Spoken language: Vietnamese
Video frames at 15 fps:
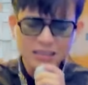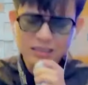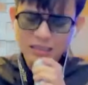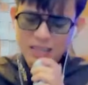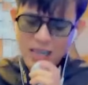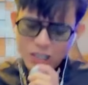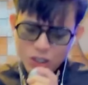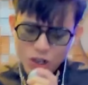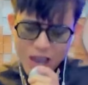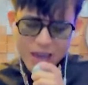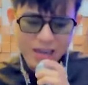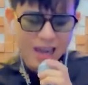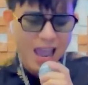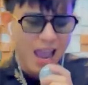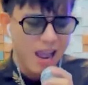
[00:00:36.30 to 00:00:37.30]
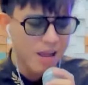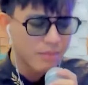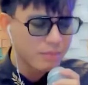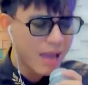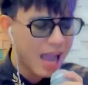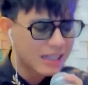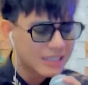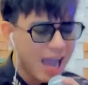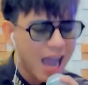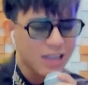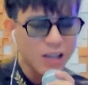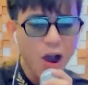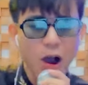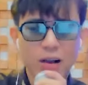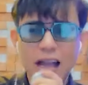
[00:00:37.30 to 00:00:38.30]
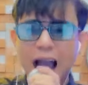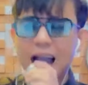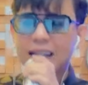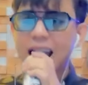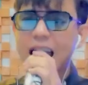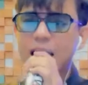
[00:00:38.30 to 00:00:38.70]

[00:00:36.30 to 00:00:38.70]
thức xuyên đêm Anh đã cố gắng để